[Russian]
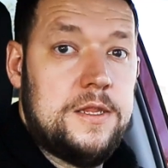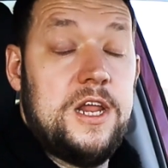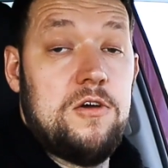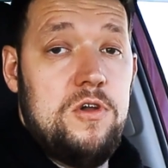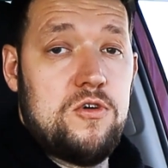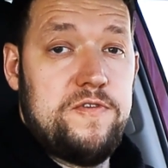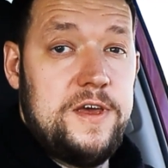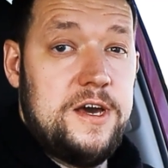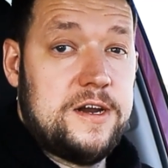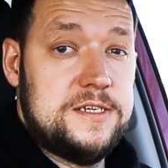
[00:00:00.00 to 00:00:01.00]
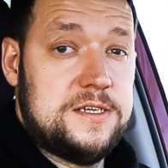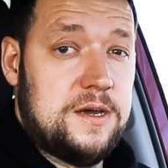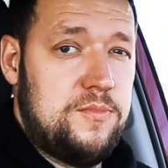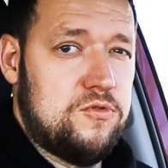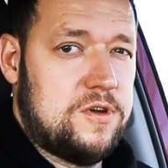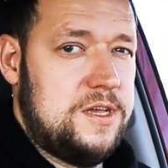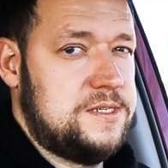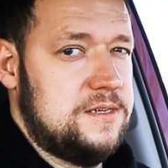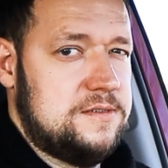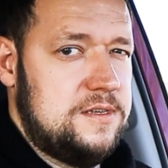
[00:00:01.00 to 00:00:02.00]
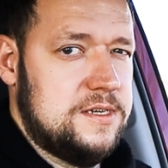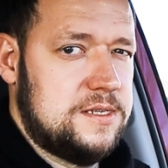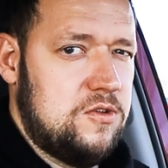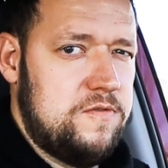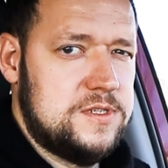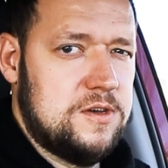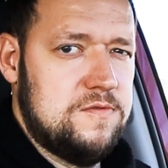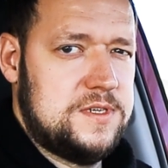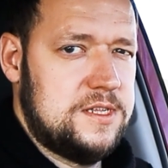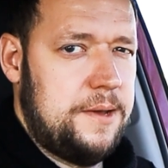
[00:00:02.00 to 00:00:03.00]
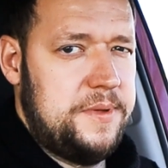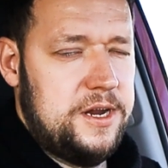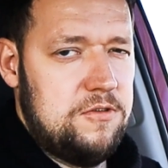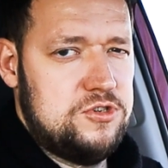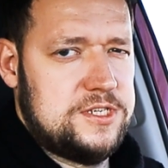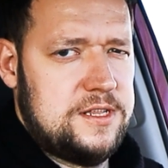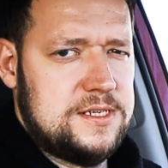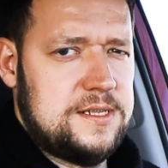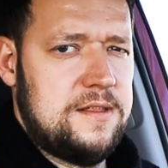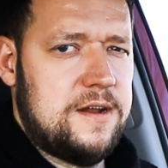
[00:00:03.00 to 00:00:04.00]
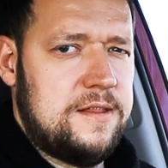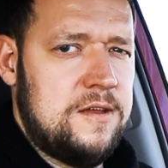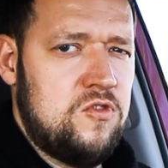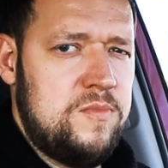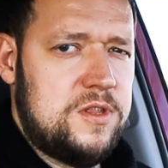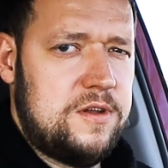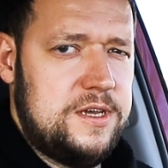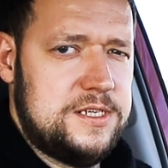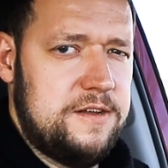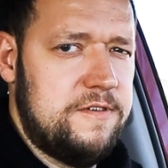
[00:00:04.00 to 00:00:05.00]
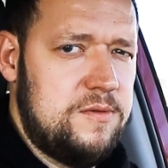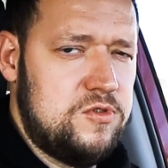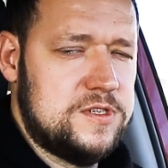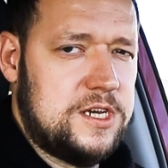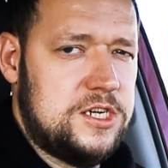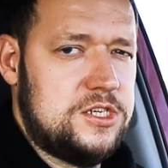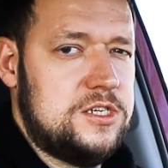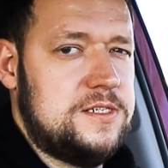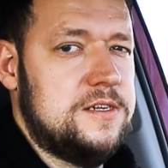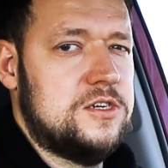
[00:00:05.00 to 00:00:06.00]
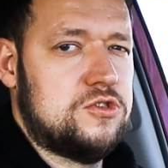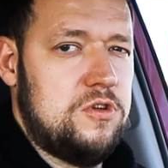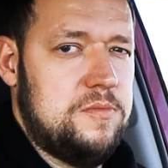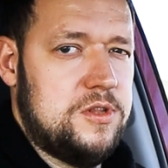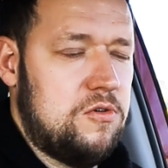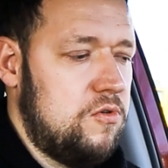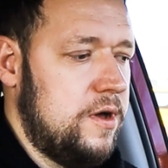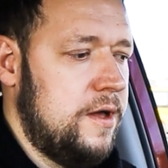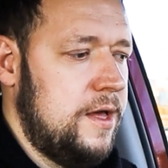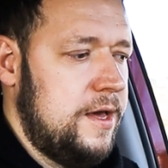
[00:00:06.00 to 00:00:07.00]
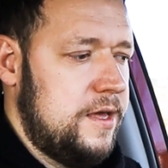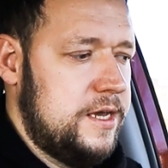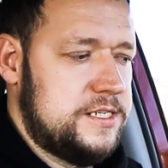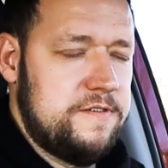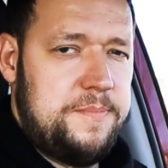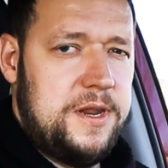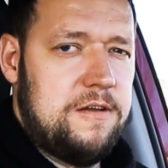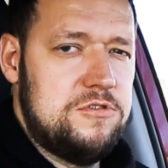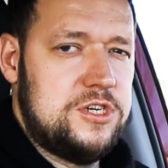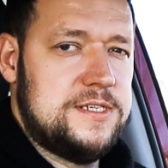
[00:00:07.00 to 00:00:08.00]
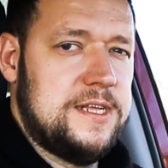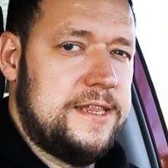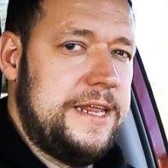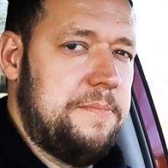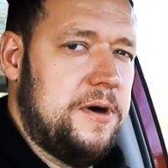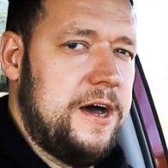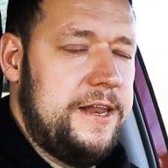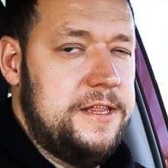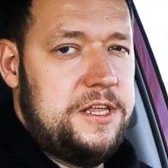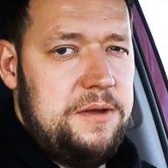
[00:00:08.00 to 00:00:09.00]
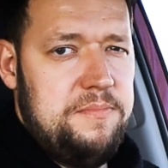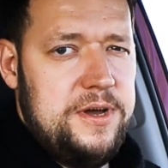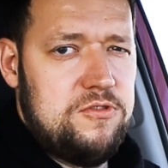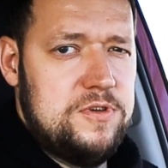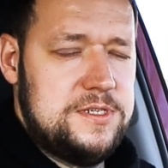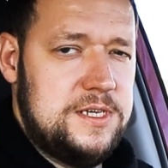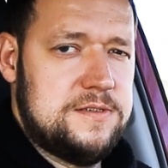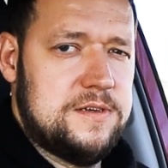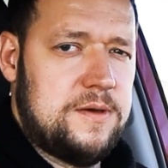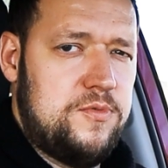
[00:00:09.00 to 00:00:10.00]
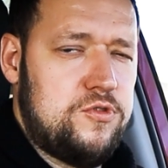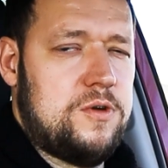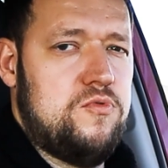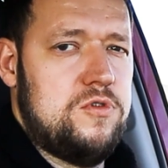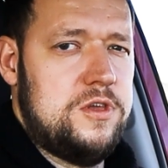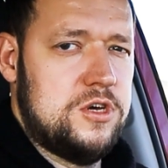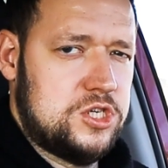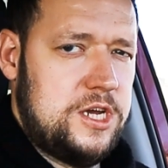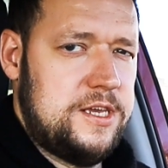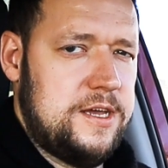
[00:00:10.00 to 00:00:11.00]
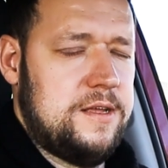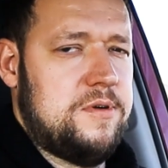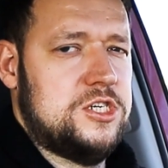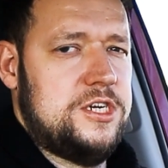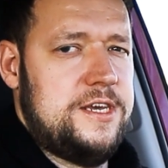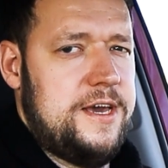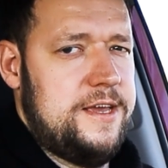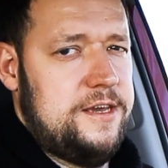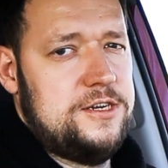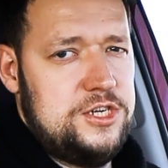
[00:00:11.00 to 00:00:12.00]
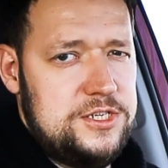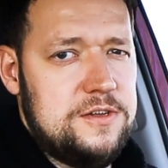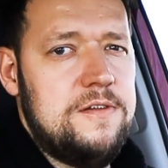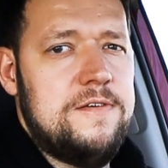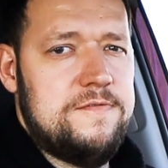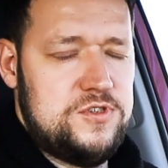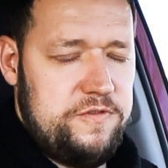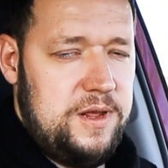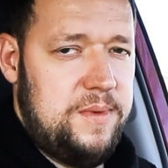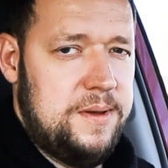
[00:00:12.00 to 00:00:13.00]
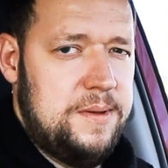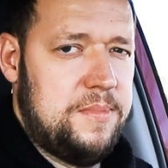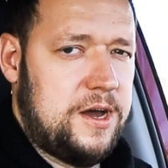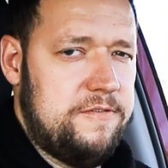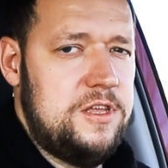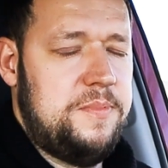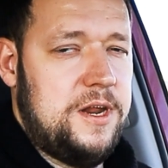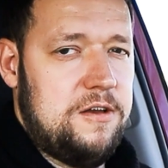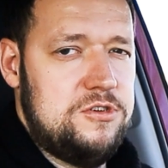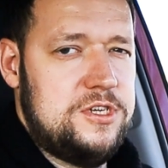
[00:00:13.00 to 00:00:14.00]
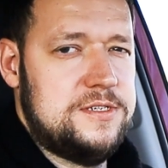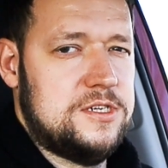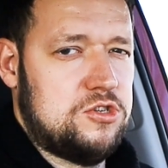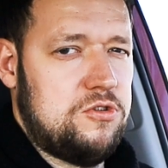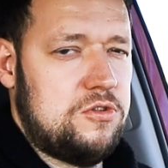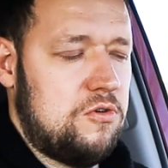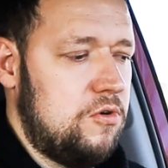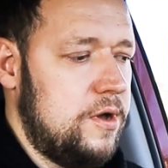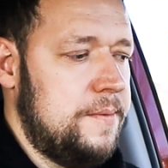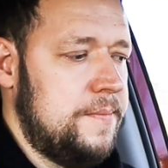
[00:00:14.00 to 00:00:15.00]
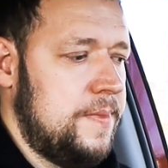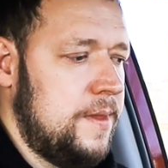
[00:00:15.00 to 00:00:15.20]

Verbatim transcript: На регулировке яркости компьютер, естественно, не остановится, он всегда переключится на стандартный одометр, если вы ему не скажете сделать что-либо другое. Если вы переключитесь на TRIP-A а или TRIP-B, то, естественно, компьютер будет держать и отображение этих чисел все время, пока вы не переключитесь на что-то другое.